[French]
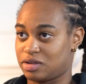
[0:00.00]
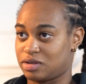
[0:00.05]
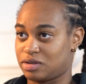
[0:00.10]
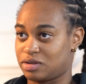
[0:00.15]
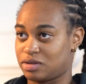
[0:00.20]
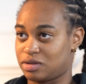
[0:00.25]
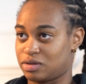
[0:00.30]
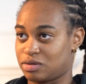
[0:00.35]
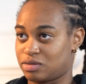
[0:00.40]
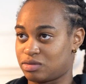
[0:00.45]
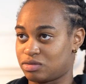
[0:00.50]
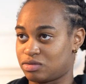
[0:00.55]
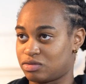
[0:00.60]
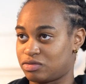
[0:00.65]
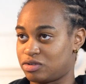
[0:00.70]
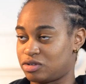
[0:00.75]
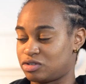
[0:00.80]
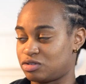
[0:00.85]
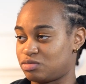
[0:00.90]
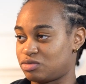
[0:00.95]
euh, contre
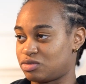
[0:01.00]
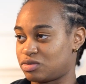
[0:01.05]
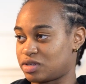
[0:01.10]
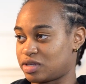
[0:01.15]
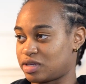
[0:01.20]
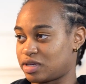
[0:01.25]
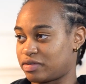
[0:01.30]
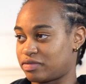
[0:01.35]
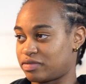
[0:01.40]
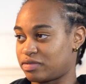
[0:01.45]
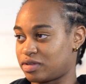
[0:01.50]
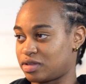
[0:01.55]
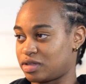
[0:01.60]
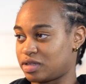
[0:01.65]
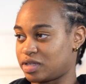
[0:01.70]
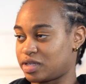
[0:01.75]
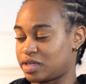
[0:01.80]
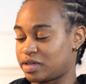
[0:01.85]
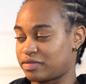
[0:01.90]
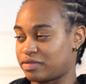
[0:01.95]
Wolfsburg qui a
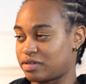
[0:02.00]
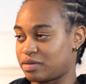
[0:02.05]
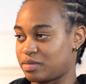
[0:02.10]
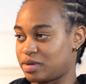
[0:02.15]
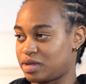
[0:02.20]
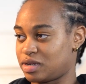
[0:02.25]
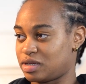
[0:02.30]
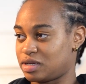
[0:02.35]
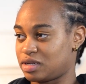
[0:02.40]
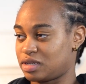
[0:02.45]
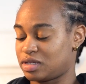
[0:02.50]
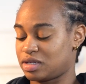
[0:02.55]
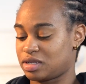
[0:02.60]
fait, qui a fait mal.